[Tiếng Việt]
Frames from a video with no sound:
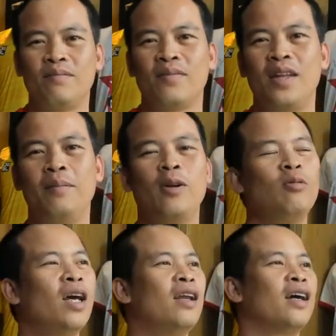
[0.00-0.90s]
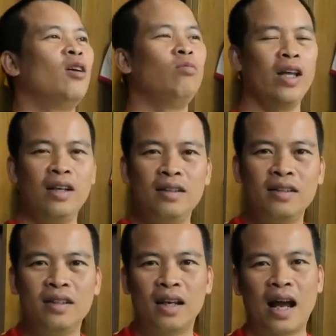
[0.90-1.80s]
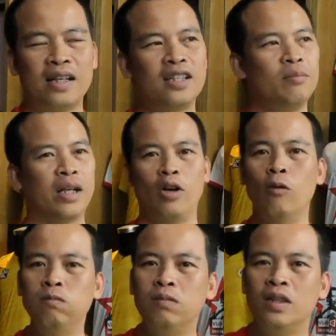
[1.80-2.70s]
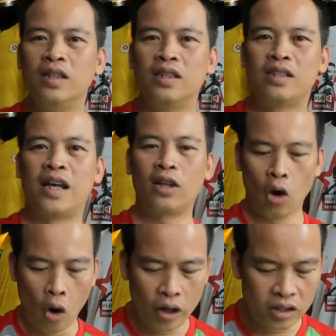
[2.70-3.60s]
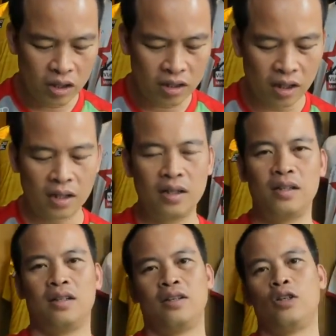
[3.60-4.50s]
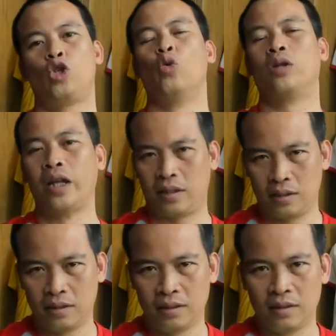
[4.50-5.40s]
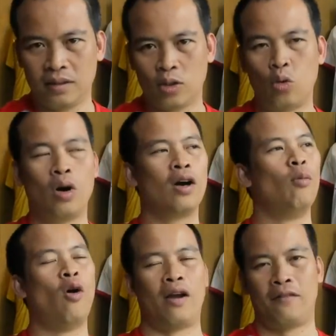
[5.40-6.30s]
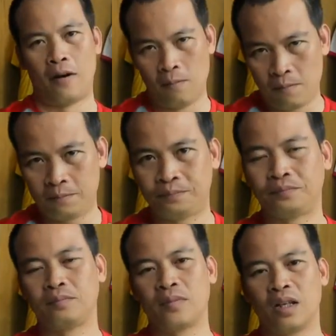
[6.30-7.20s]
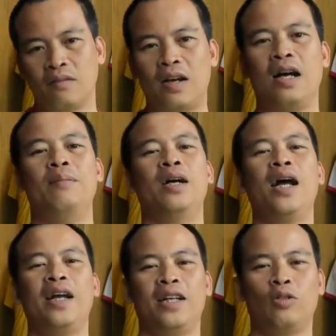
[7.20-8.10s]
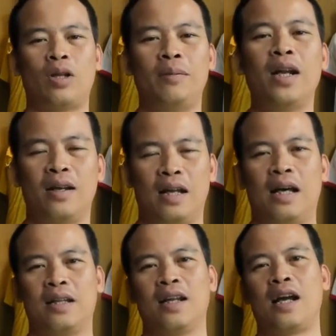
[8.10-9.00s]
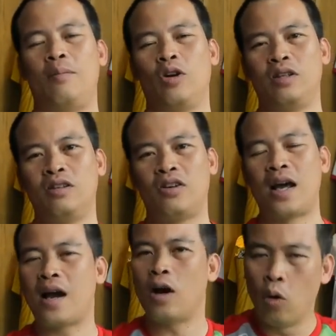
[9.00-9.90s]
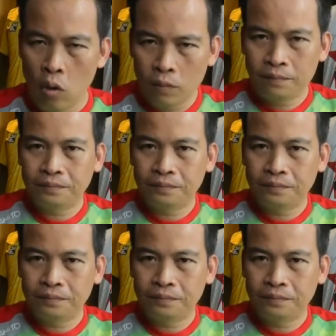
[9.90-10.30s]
thì mình cũng nhận được cái thông tin là anh Trần Mạnh Hùng sẽ thôi giữ chức chủ tịch của câu lạc bộ Hải Phòng và mới đây thì chúng ta biết là tất cả mọi thứ nó đã ngã úp